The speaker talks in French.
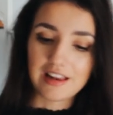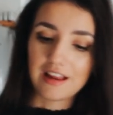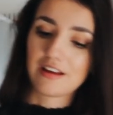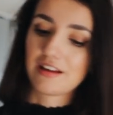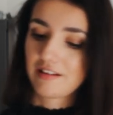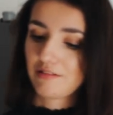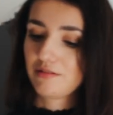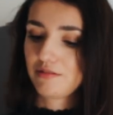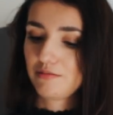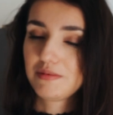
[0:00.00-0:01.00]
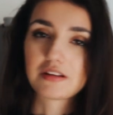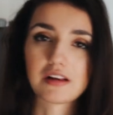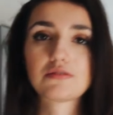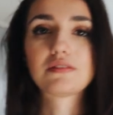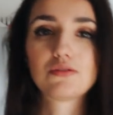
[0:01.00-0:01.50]
le, le,
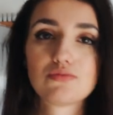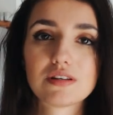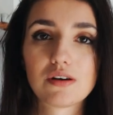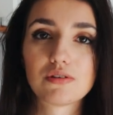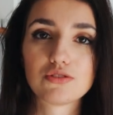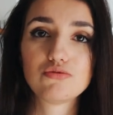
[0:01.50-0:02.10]
ministère de la Santé et tout ça quoi.